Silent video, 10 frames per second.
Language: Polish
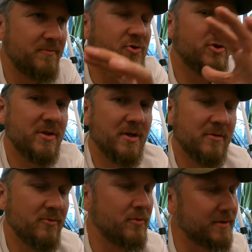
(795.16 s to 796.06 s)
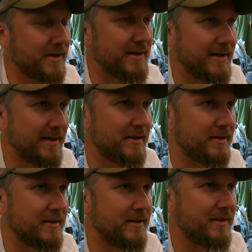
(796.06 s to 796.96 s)
tych przynęt
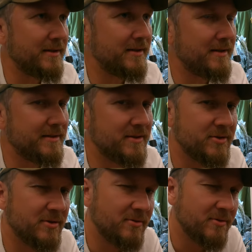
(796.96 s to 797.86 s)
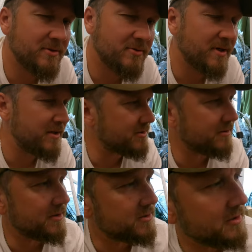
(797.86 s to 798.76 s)
ultralight e, jest jeszcze dosyć
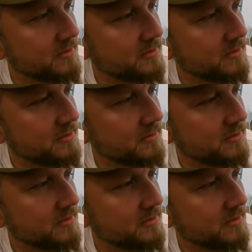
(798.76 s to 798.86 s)
ograniczone, jeżeli